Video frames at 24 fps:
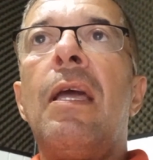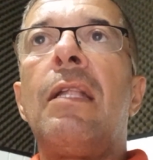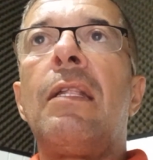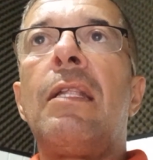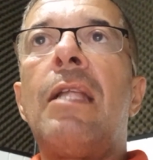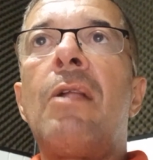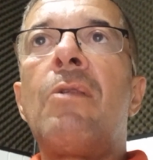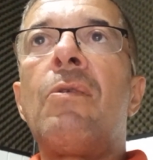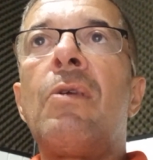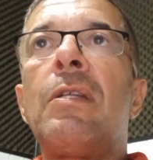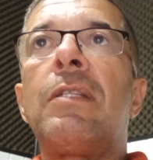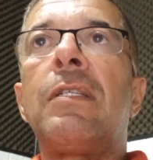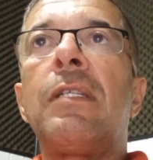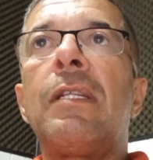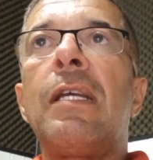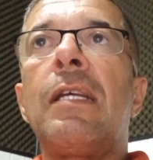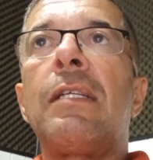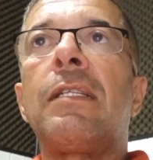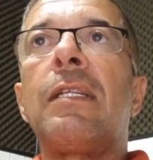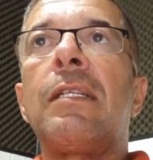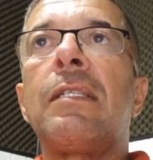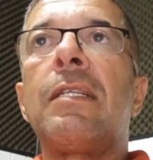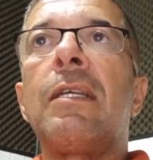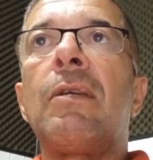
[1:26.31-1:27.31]
Na noite
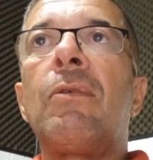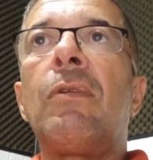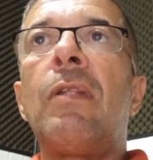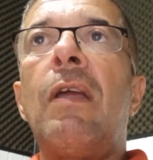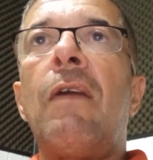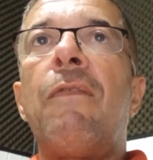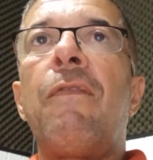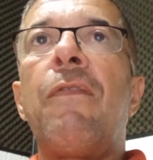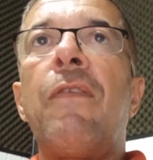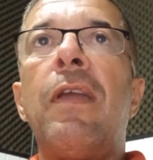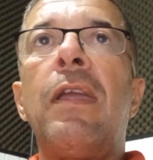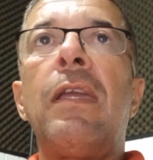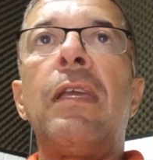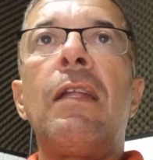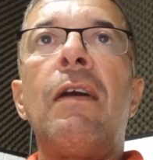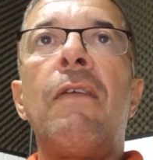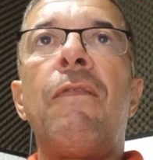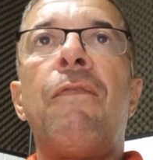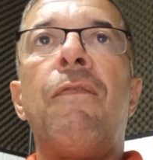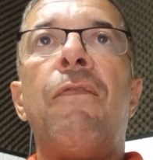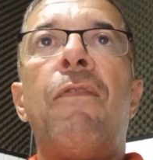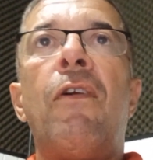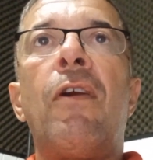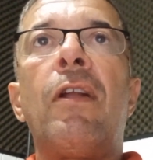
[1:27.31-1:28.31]
desta segunda-feira,
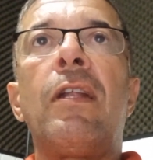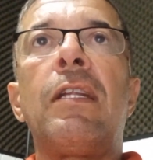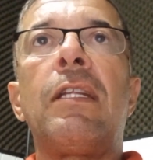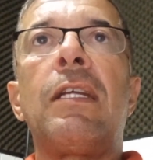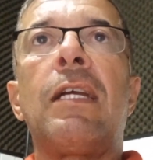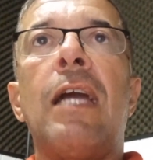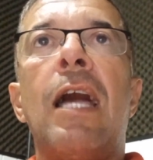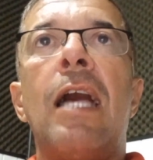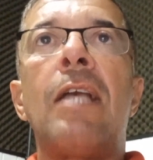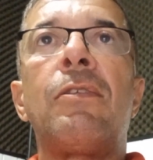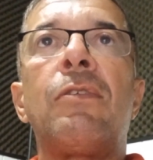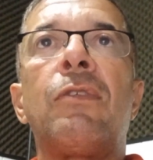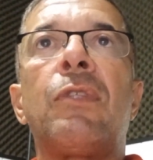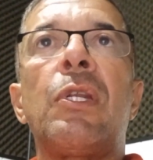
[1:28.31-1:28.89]
fora de casa,